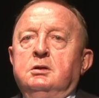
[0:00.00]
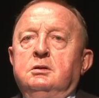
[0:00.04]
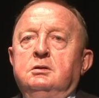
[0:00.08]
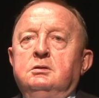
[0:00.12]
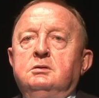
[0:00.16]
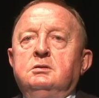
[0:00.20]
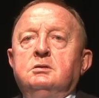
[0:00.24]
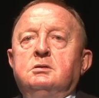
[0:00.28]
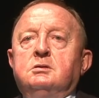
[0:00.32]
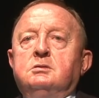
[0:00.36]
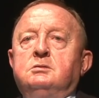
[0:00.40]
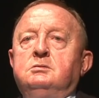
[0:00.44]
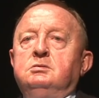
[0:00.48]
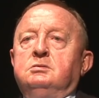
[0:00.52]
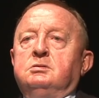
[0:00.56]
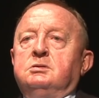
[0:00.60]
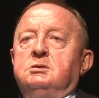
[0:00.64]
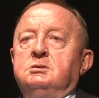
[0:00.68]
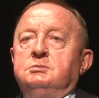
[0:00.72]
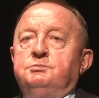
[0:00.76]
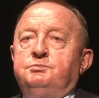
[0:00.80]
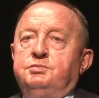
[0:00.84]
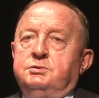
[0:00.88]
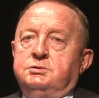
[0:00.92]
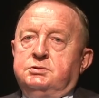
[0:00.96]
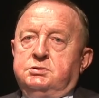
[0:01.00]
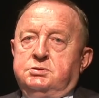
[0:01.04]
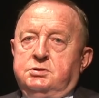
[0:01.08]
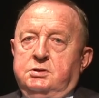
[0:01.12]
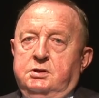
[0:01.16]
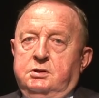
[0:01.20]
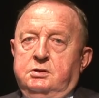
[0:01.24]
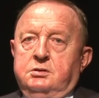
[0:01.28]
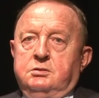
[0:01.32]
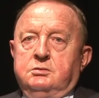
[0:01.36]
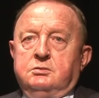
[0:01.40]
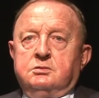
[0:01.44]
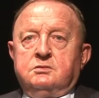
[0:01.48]
Y, który by
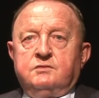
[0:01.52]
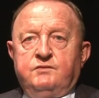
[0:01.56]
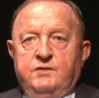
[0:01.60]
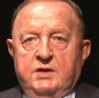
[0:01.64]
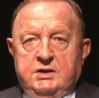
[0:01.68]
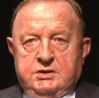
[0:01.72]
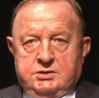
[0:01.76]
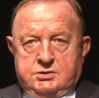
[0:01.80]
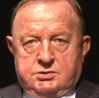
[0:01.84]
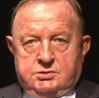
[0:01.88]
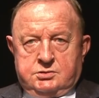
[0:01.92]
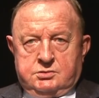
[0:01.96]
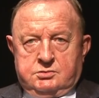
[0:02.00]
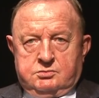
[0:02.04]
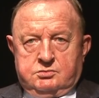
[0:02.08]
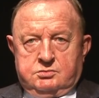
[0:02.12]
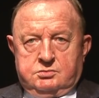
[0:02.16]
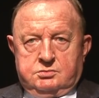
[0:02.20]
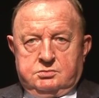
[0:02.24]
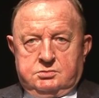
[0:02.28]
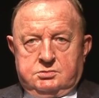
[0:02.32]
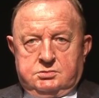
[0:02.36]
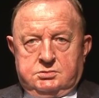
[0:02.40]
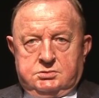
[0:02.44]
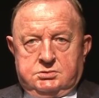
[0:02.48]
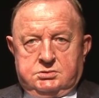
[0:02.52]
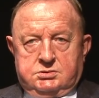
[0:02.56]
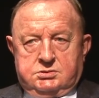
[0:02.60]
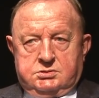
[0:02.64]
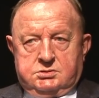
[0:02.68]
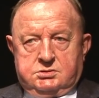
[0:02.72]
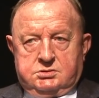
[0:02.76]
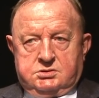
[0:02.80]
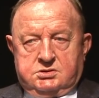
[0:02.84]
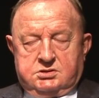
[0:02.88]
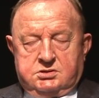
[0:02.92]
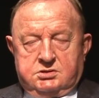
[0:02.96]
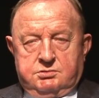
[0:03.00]
się odważył
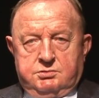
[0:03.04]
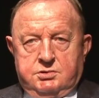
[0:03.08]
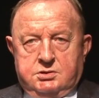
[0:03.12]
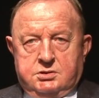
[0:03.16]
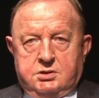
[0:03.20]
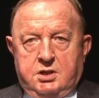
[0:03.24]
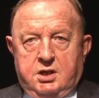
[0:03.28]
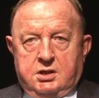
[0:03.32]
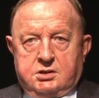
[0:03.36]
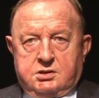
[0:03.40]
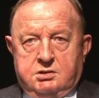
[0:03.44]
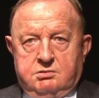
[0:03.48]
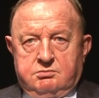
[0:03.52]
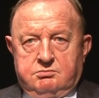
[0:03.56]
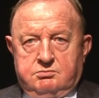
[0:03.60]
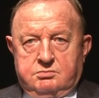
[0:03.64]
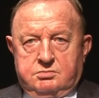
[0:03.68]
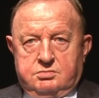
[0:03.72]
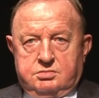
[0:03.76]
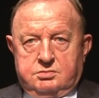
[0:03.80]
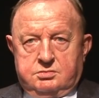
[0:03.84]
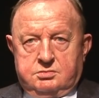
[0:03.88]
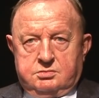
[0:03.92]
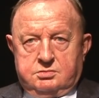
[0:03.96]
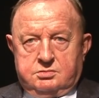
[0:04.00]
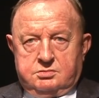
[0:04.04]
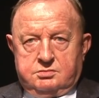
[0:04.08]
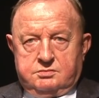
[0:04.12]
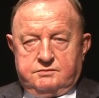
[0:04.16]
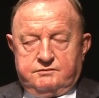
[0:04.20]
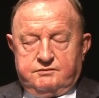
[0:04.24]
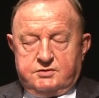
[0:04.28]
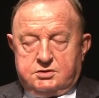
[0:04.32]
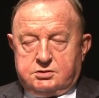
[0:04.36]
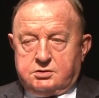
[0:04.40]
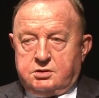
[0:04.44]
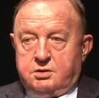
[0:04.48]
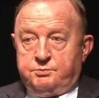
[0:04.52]
z czymś takim y,
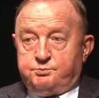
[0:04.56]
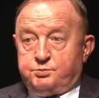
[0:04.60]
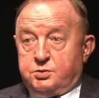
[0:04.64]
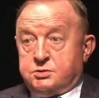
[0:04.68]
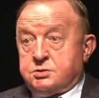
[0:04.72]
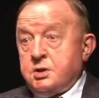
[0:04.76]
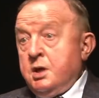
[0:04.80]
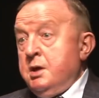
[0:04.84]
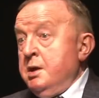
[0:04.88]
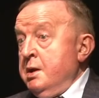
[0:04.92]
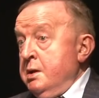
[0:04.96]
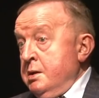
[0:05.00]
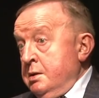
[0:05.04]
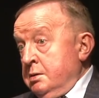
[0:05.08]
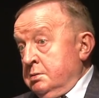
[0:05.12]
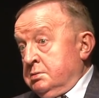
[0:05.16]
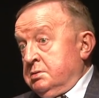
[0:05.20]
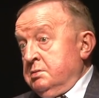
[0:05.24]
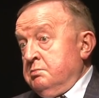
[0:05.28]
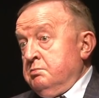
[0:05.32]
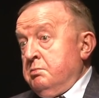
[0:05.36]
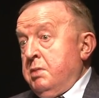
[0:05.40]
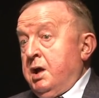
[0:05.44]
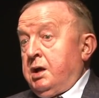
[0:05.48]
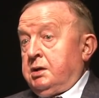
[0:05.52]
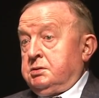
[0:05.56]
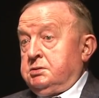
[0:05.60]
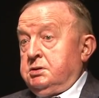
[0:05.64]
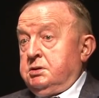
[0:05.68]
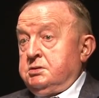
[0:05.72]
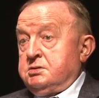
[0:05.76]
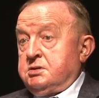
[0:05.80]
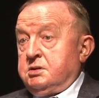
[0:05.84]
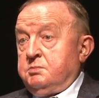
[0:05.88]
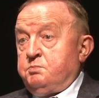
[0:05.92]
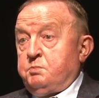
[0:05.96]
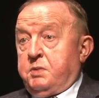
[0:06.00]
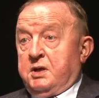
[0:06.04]
wystąpić. Tym bardziej,
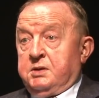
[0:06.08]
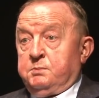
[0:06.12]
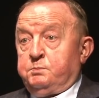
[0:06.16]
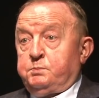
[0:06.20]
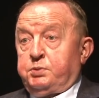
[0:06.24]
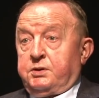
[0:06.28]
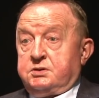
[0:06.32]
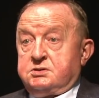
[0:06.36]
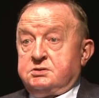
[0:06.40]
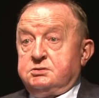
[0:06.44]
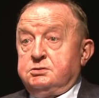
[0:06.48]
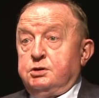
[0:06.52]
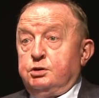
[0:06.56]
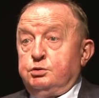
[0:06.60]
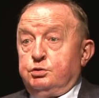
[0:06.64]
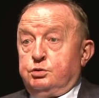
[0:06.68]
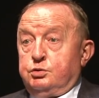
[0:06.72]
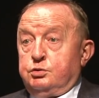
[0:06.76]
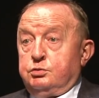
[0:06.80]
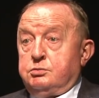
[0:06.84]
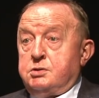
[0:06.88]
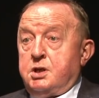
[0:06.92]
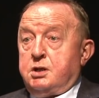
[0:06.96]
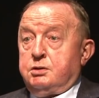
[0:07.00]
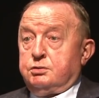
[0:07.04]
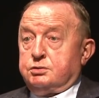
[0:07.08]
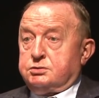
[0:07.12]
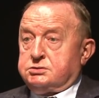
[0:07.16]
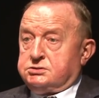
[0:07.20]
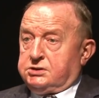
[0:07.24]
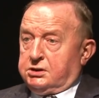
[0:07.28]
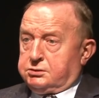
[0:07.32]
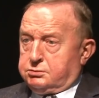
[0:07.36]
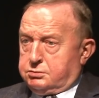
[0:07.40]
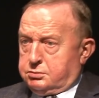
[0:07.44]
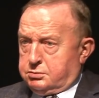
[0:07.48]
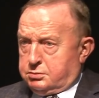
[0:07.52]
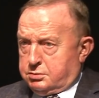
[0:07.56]
że pan prezydent Duda
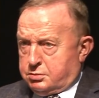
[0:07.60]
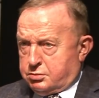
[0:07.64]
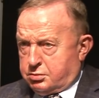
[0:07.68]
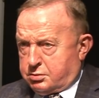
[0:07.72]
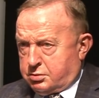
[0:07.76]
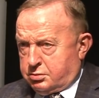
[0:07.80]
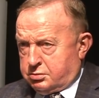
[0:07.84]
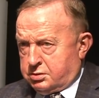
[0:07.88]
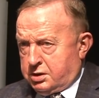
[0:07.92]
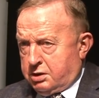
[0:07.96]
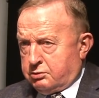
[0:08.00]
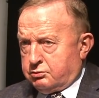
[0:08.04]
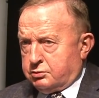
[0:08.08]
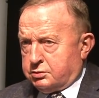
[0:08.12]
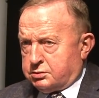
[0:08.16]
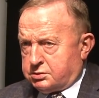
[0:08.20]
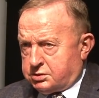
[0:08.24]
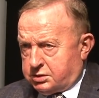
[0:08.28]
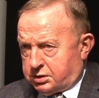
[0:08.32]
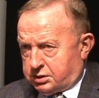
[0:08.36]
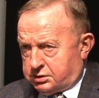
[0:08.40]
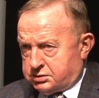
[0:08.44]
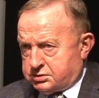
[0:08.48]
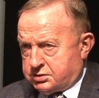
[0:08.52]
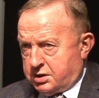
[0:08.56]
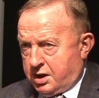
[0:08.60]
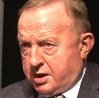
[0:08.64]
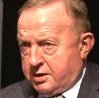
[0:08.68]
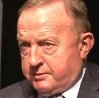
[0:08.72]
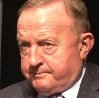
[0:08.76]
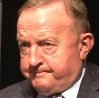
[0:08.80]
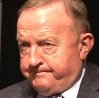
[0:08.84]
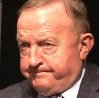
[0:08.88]
ostatnio dokonał odkrycia,